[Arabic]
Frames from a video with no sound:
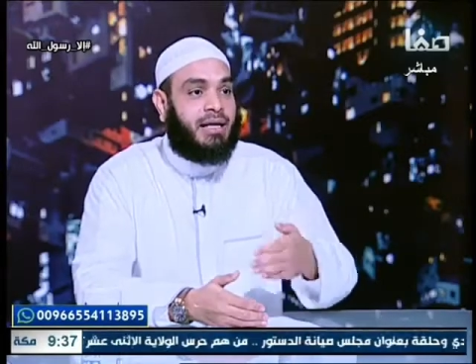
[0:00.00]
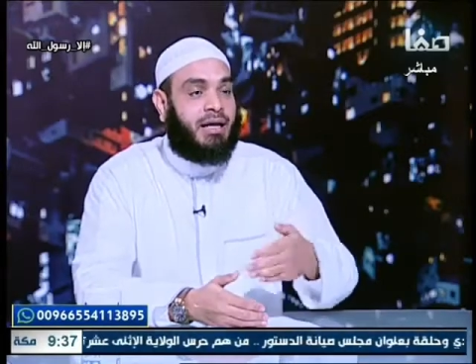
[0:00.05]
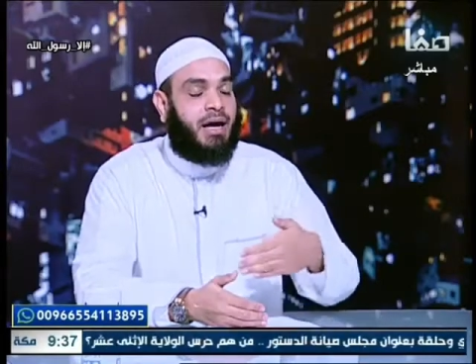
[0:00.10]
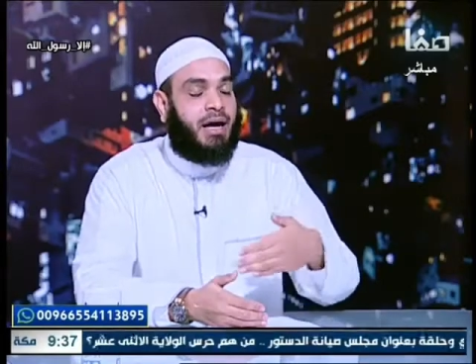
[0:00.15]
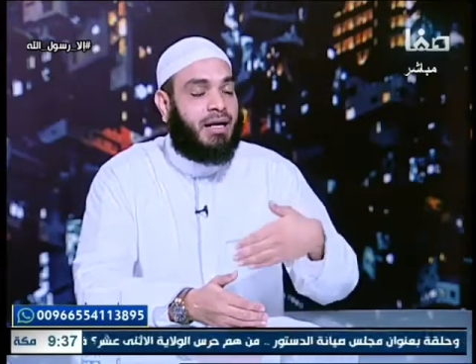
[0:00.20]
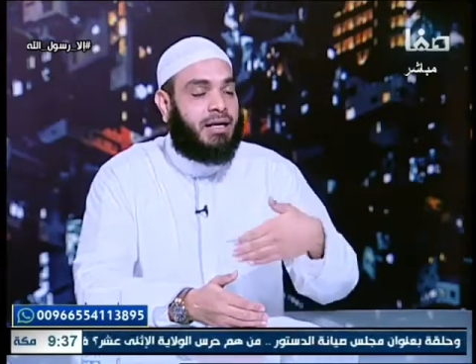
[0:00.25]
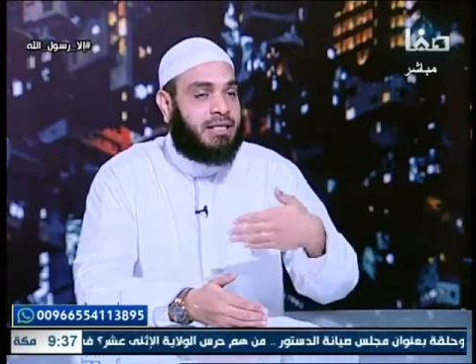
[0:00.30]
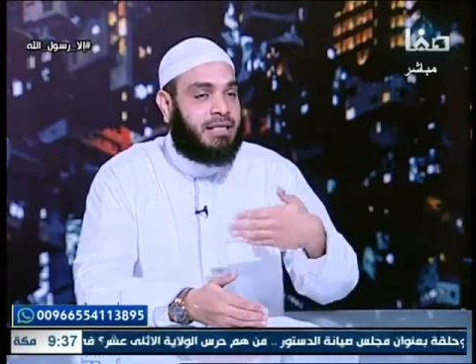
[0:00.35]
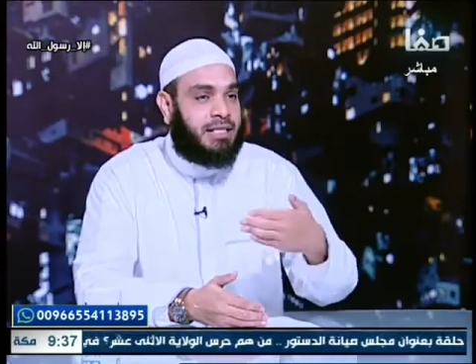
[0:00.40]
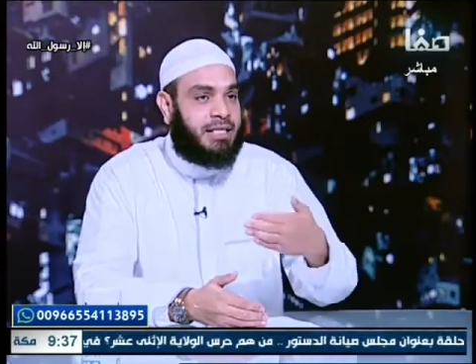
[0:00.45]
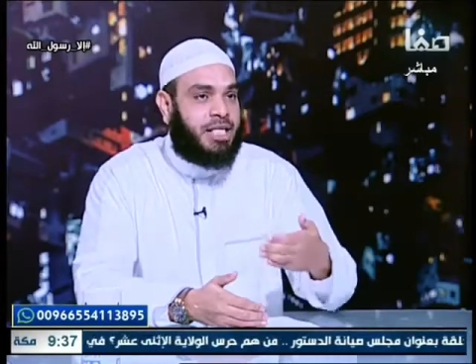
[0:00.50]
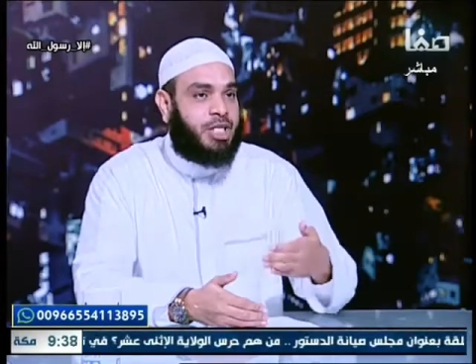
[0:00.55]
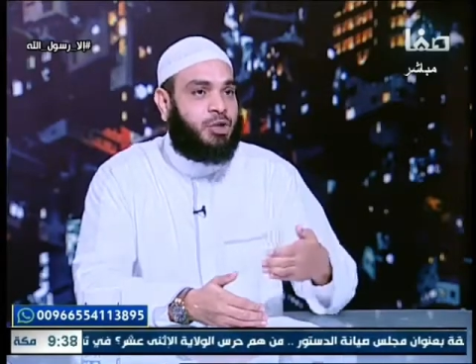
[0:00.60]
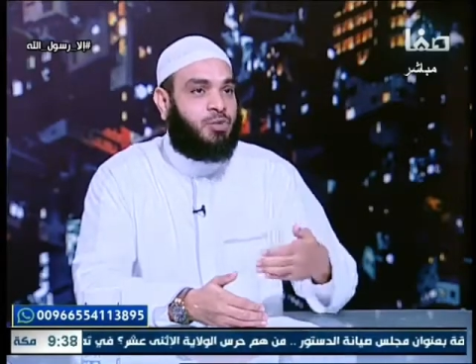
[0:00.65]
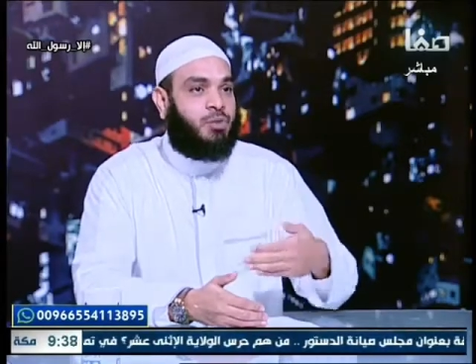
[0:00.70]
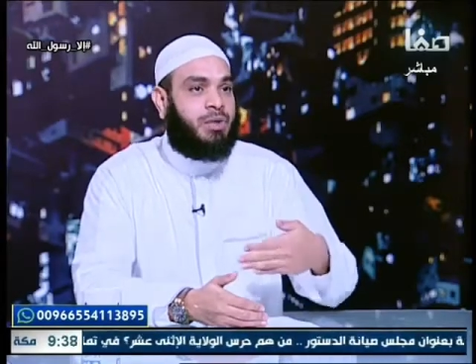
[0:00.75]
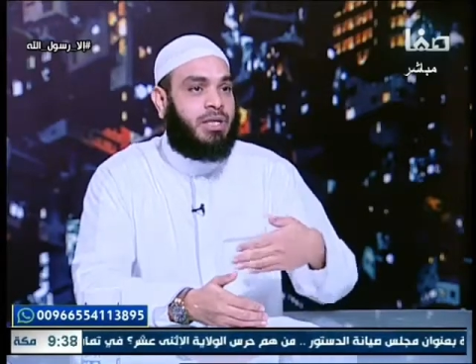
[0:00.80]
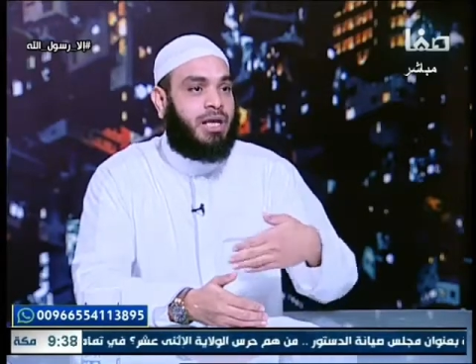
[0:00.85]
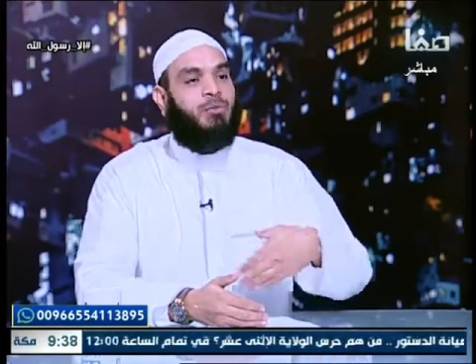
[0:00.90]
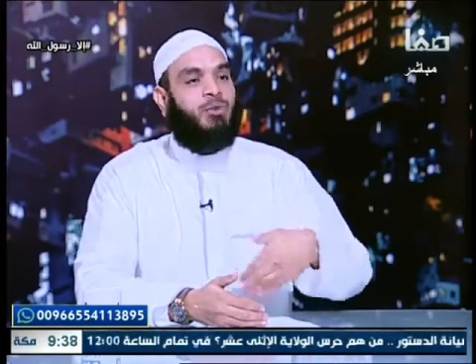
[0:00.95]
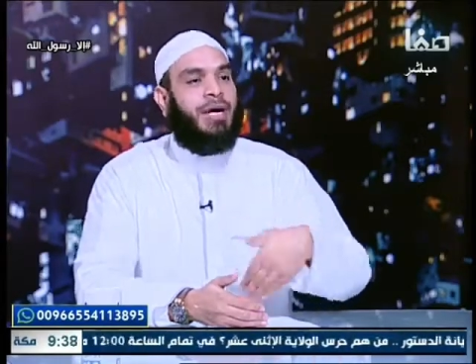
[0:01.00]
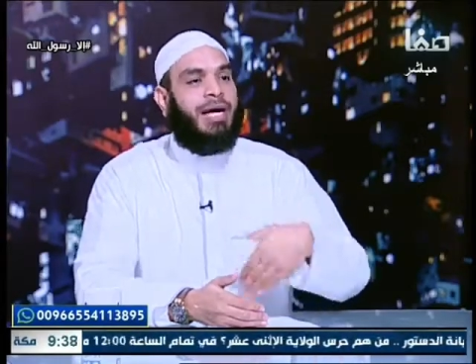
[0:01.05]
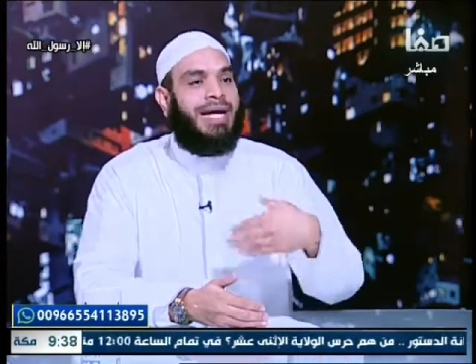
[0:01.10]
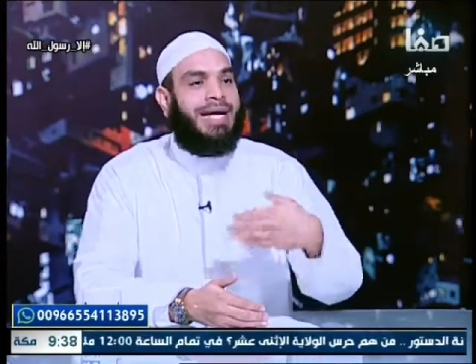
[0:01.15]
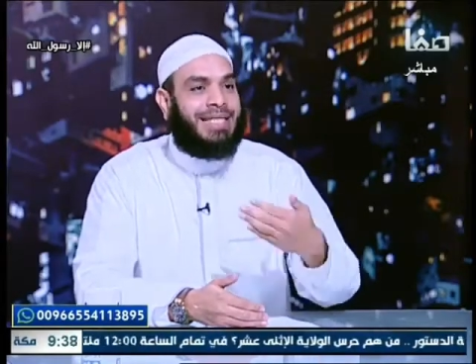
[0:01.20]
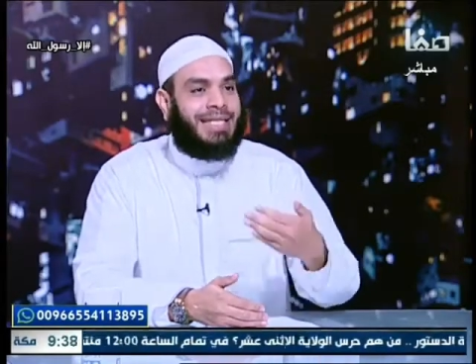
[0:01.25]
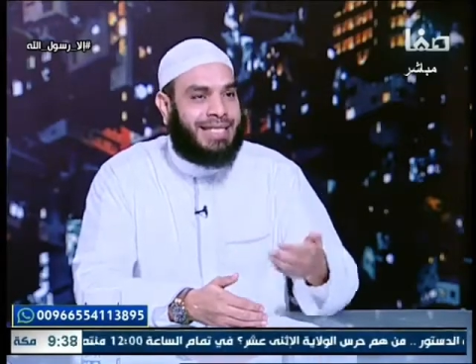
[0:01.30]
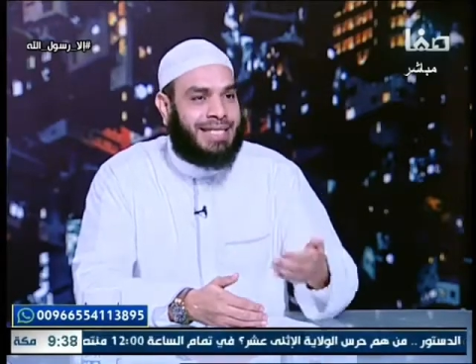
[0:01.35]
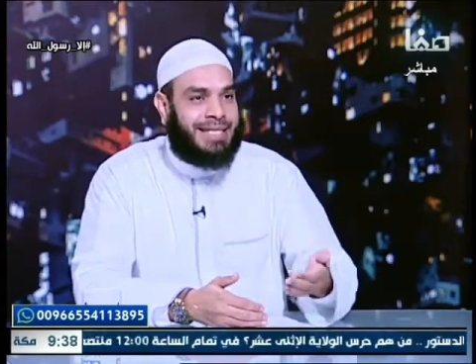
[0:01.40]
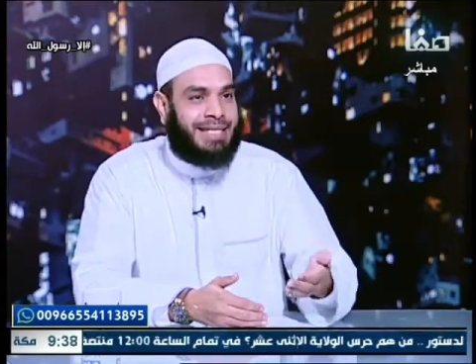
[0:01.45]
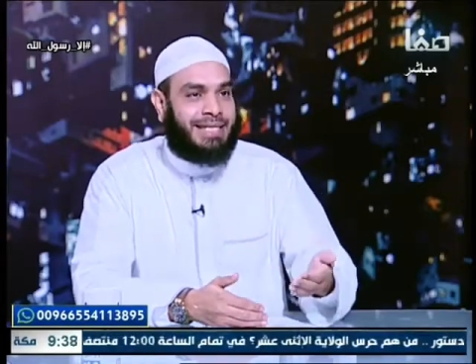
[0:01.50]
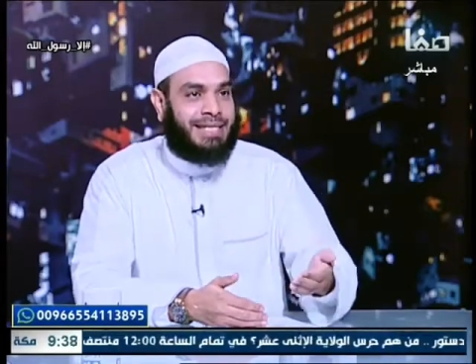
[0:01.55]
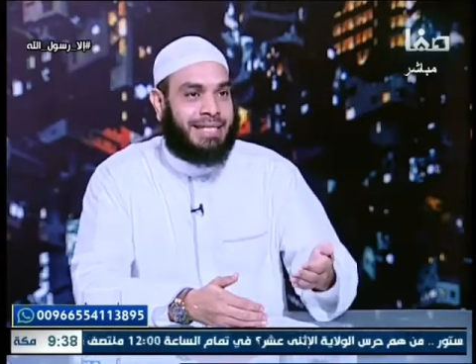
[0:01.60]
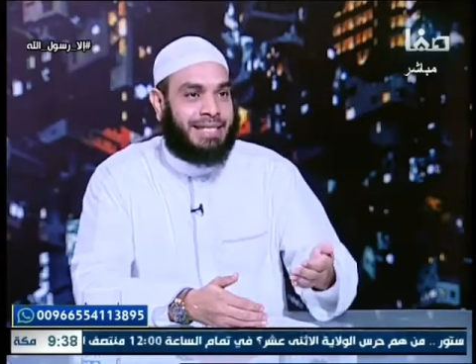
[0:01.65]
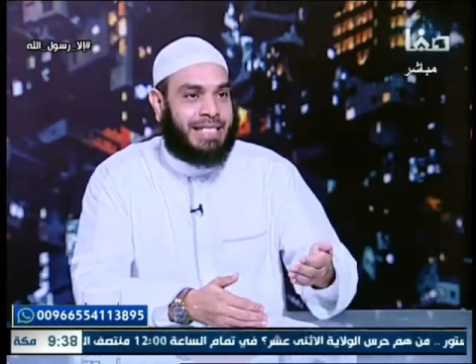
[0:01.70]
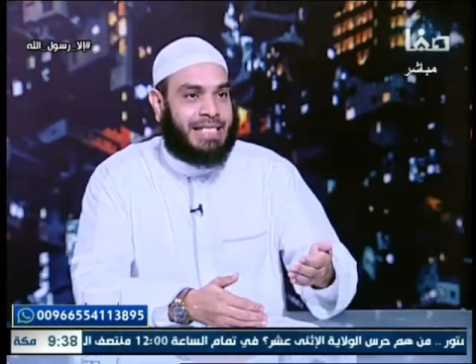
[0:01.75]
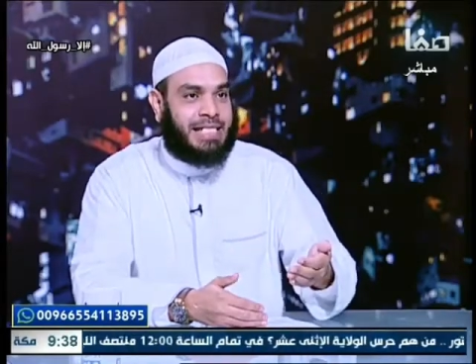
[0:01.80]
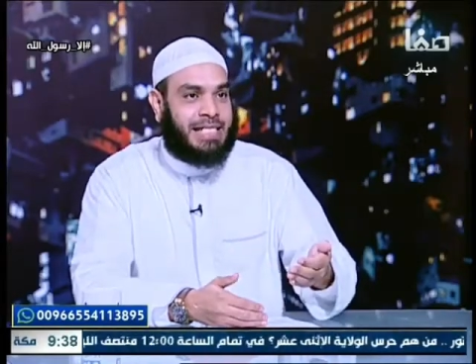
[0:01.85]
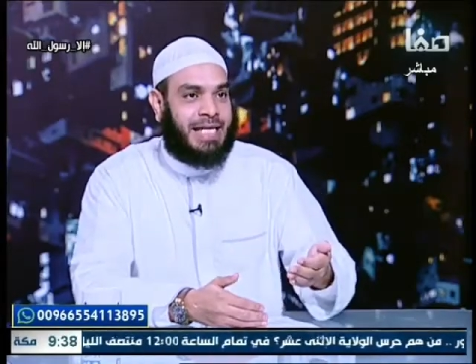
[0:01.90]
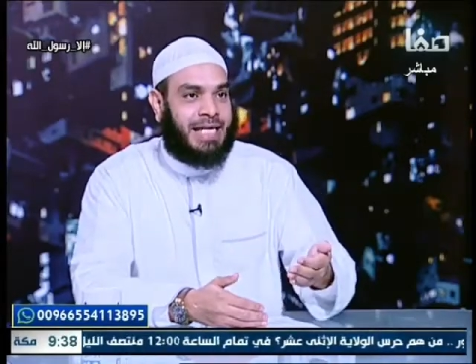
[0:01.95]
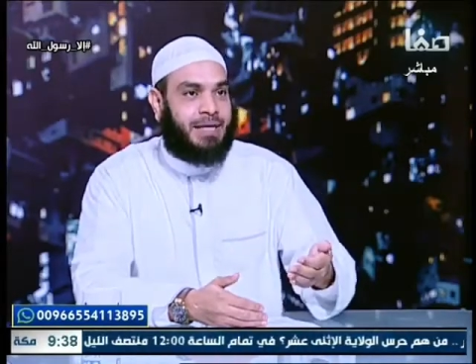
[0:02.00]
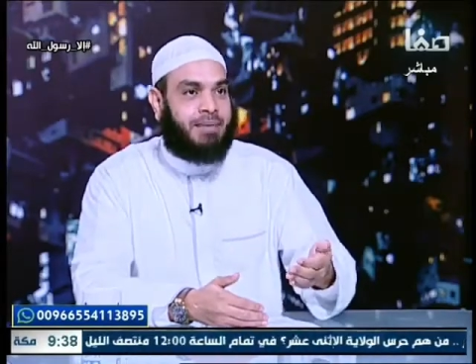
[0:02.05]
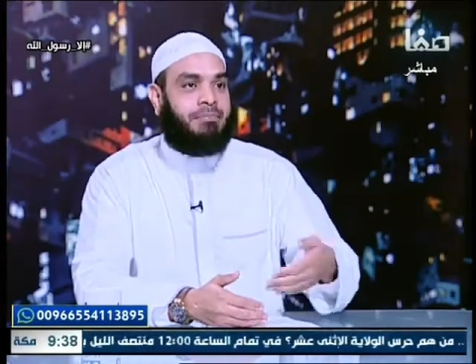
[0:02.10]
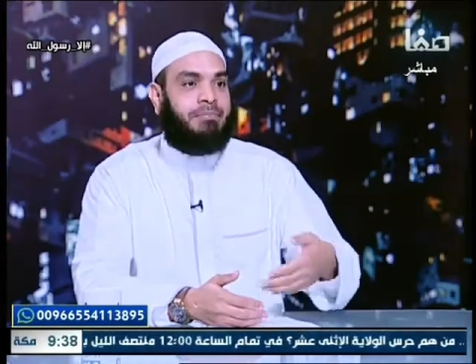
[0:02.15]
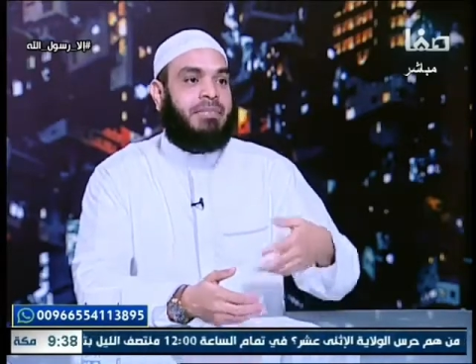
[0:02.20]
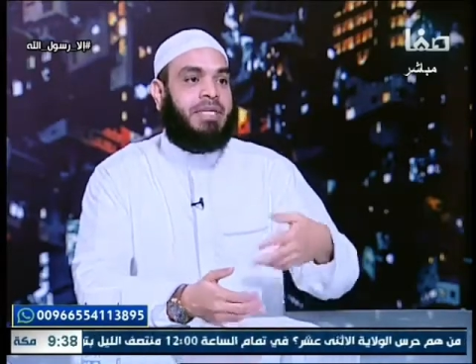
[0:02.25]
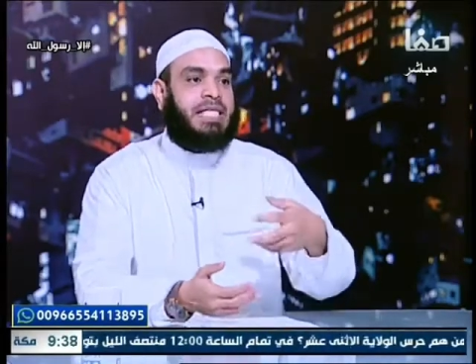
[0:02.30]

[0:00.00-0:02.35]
الحاقدين والمعادين للإسلام